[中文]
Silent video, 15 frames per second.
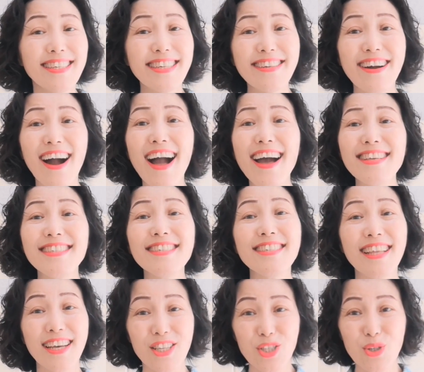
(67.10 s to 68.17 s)
这个“啊字
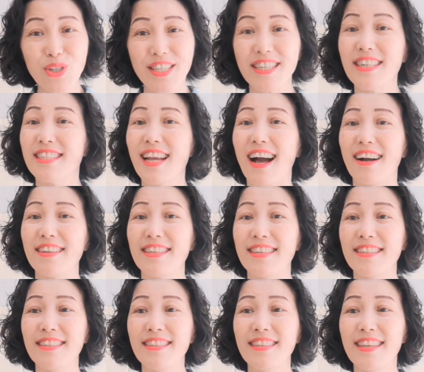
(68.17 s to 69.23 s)
呢，就是一个长
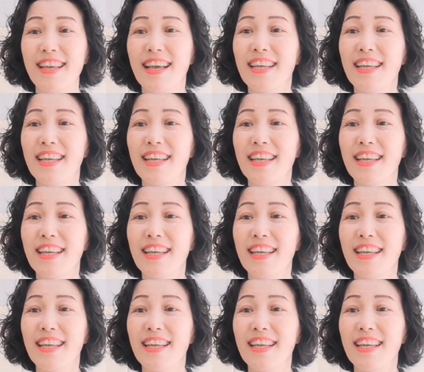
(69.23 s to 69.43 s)
音。